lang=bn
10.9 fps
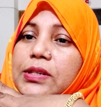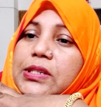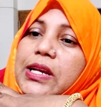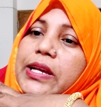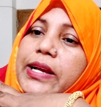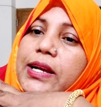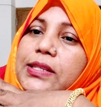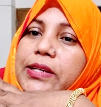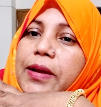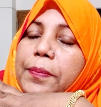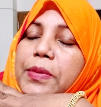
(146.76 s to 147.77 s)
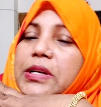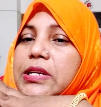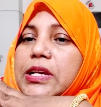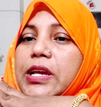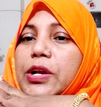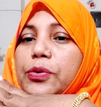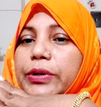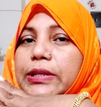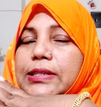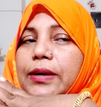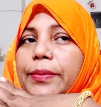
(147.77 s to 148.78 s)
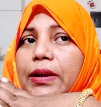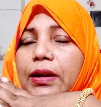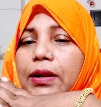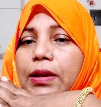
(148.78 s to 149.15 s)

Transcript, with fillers: সেই কাজটা আপনি ঠিকই করে যাবেন